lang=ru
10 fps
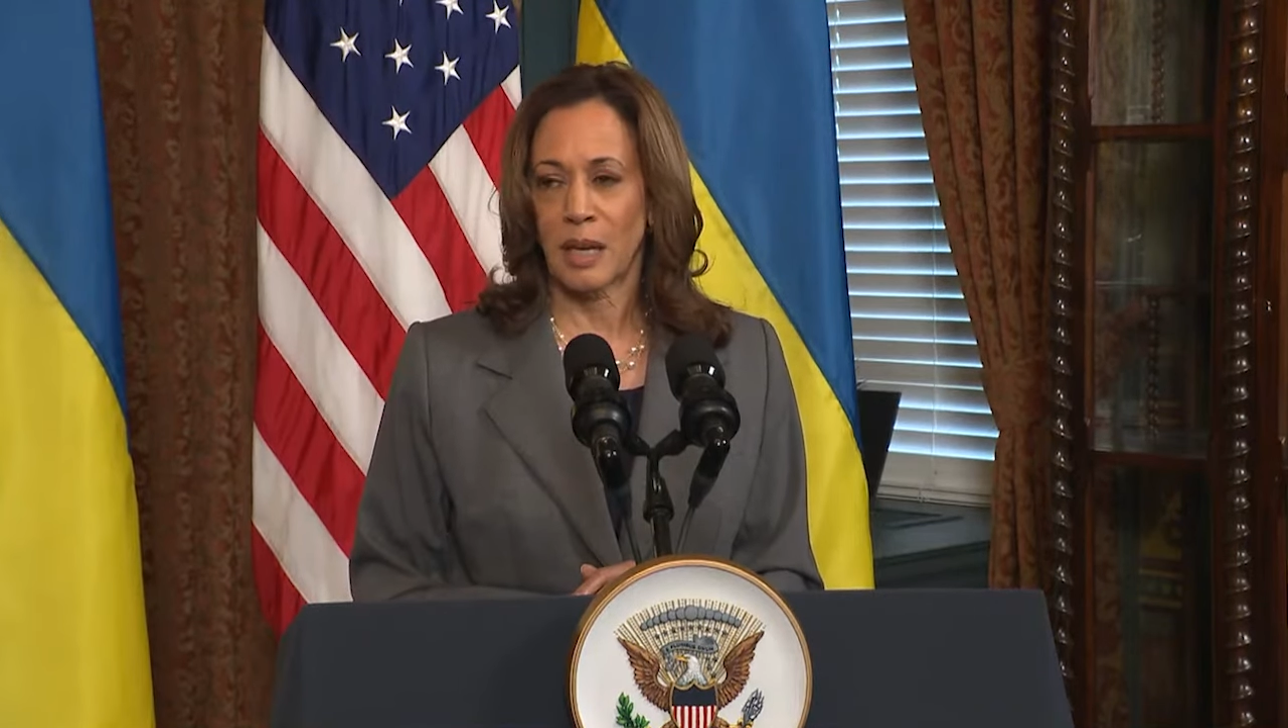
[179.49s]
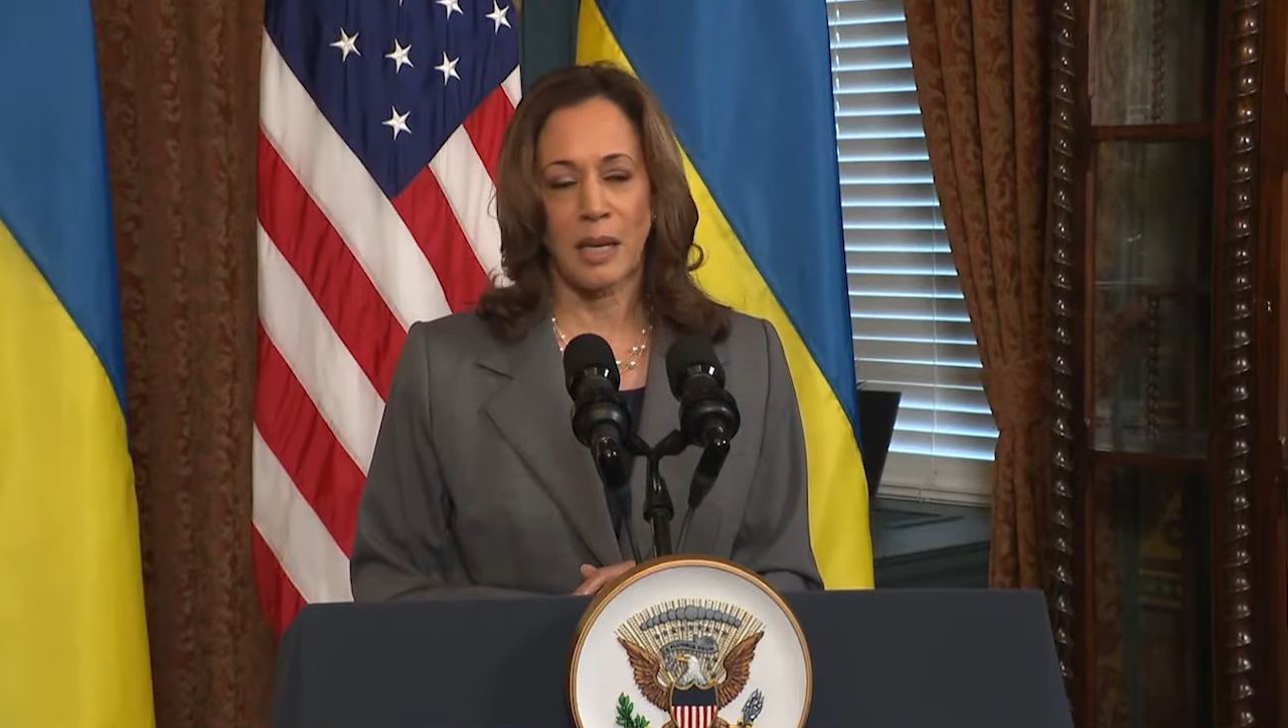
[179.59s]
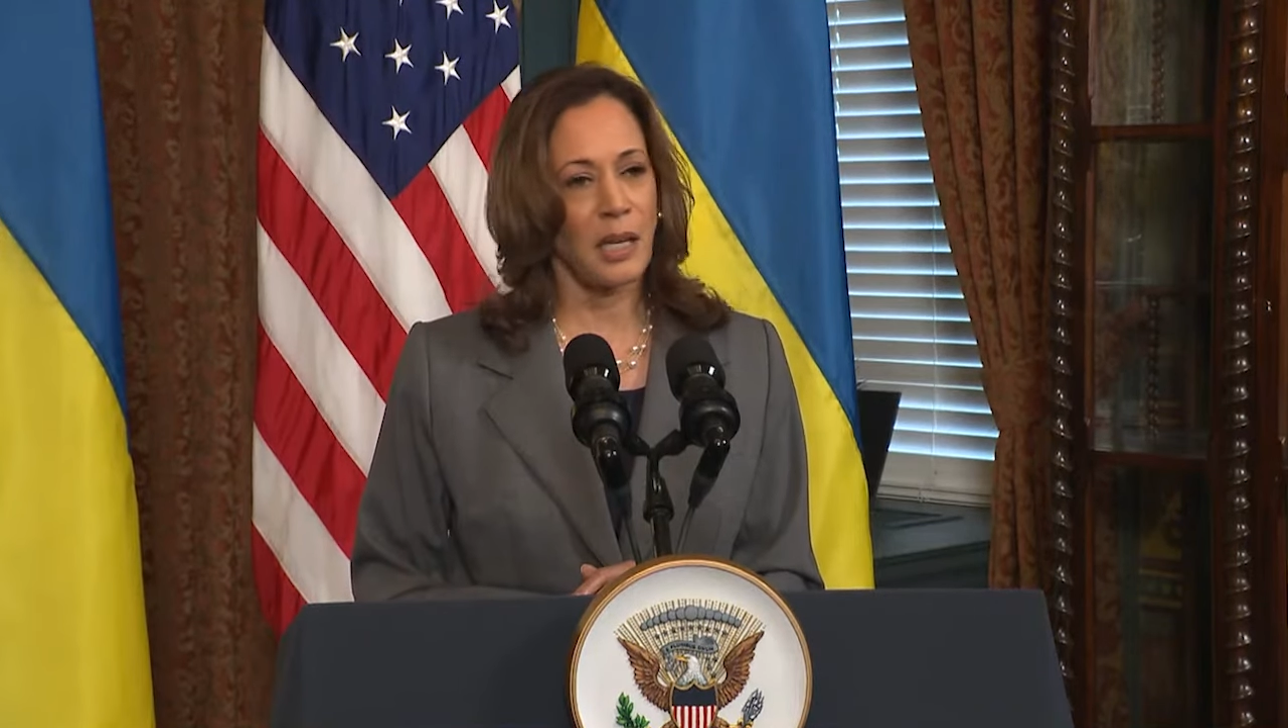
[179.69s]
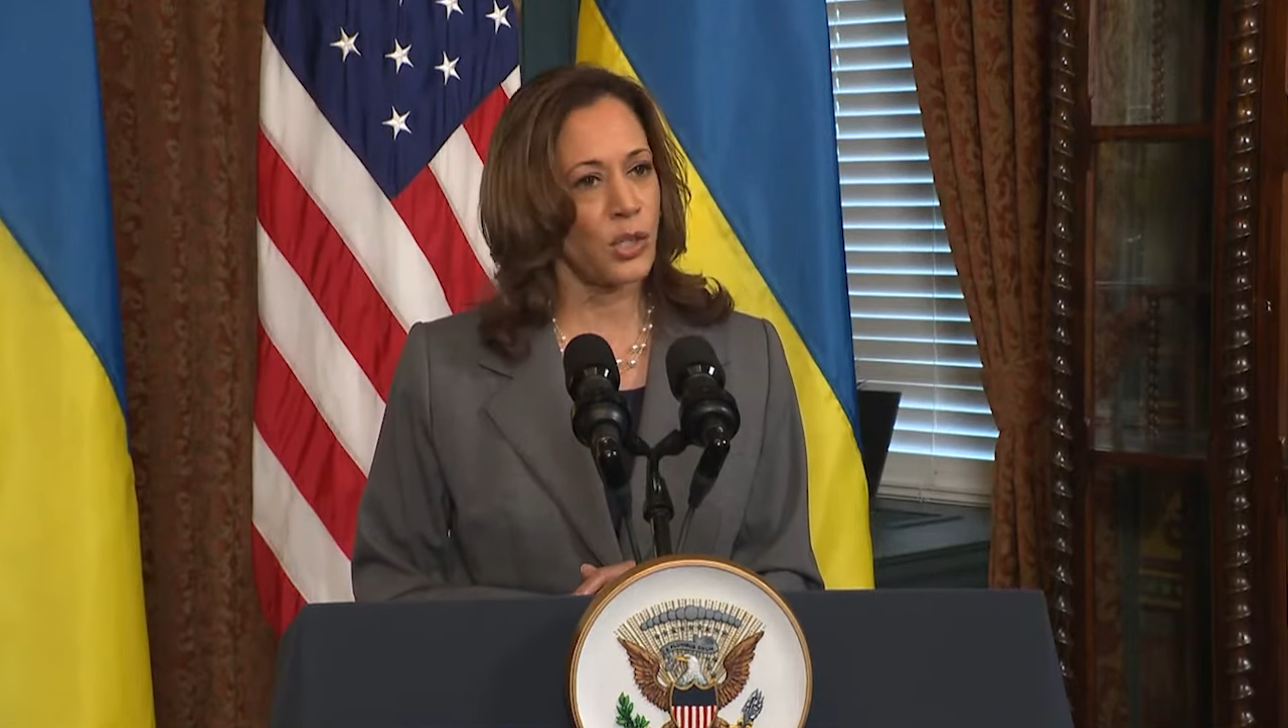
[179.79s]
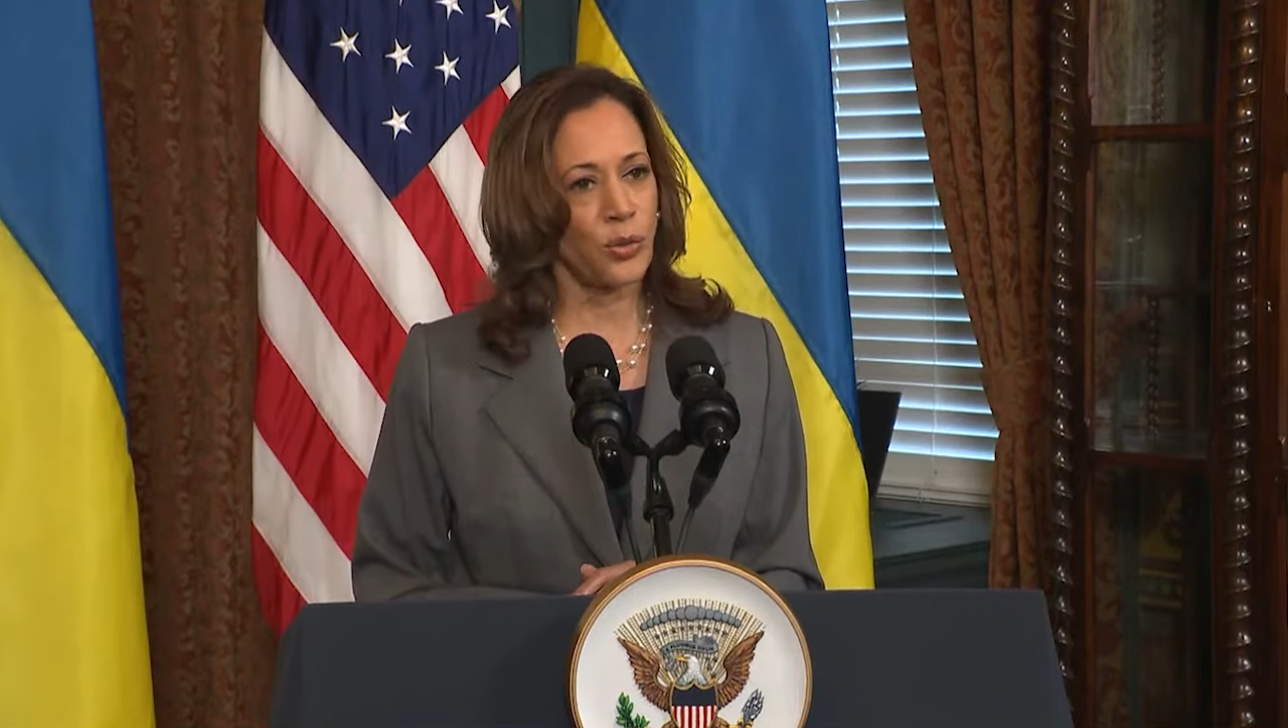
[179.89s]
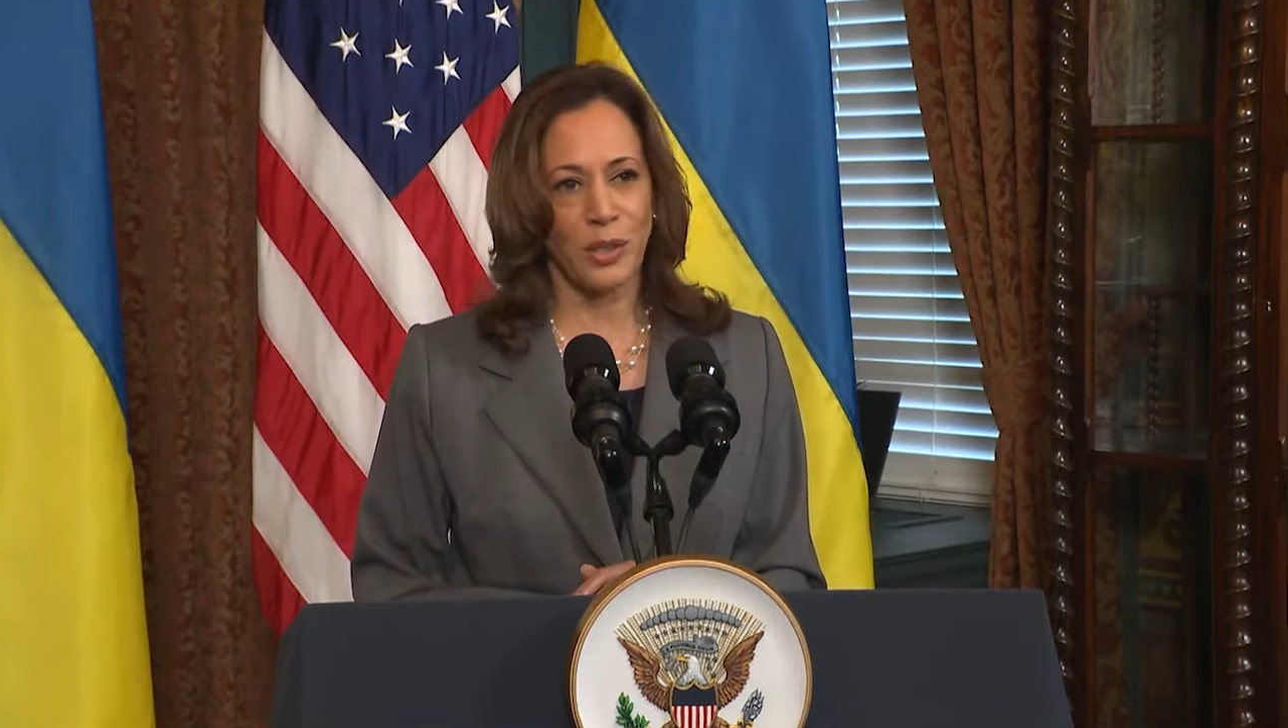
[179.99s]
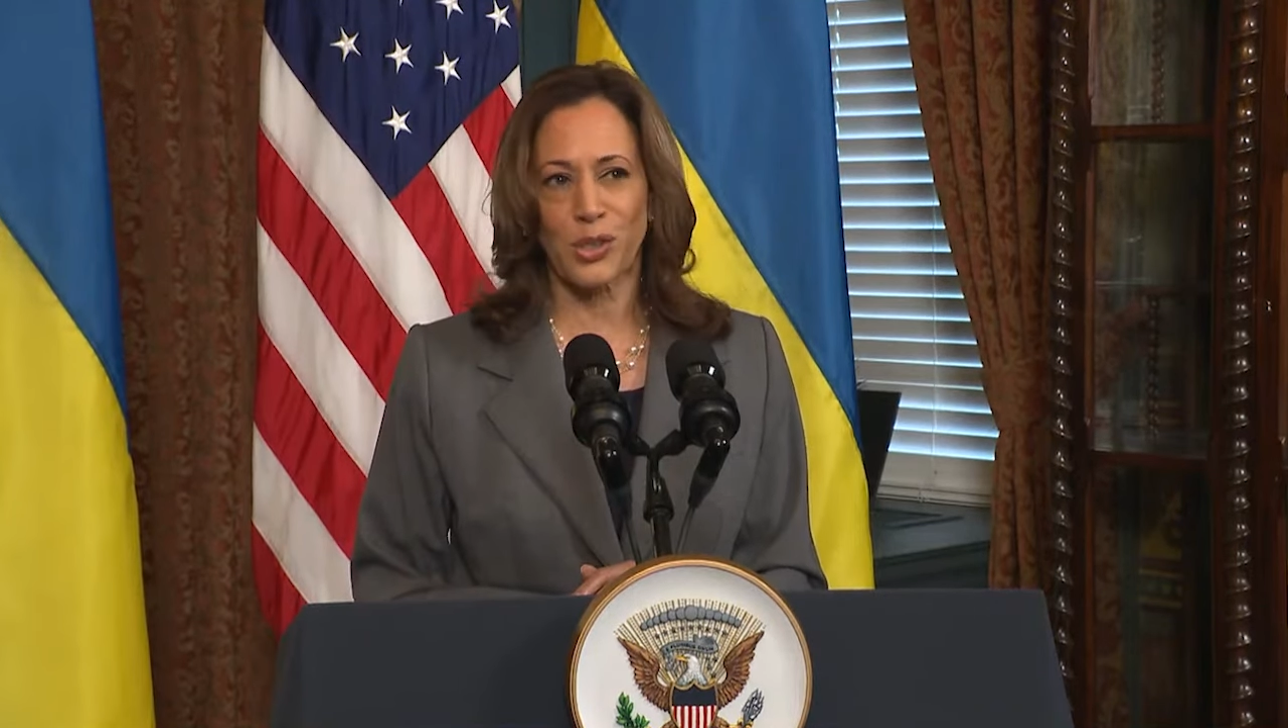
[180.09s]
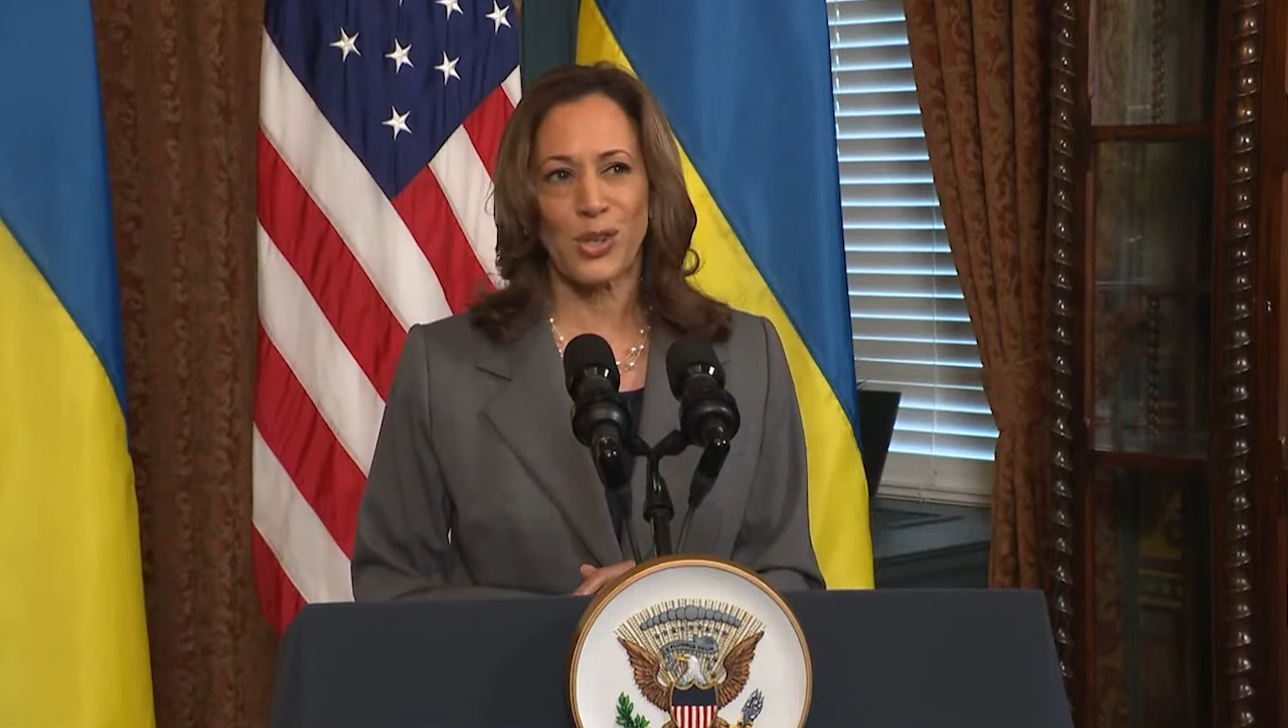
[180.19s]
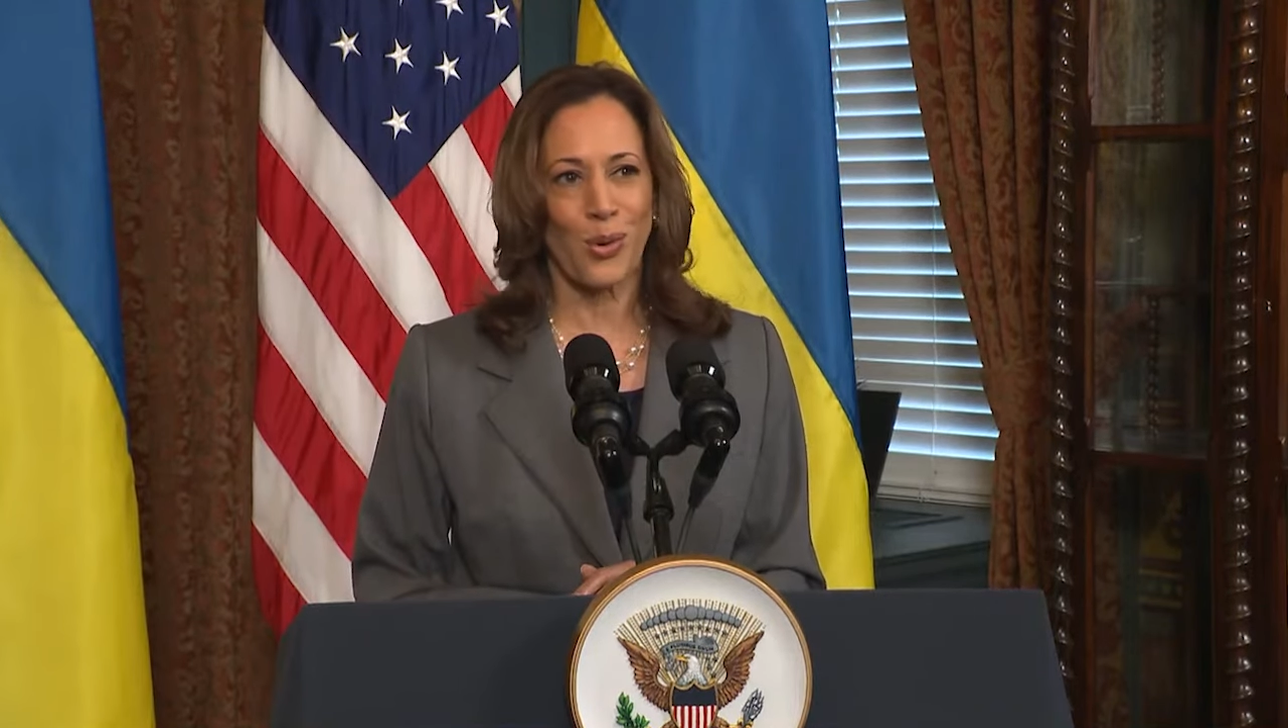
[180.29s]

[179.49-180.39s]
очевидно,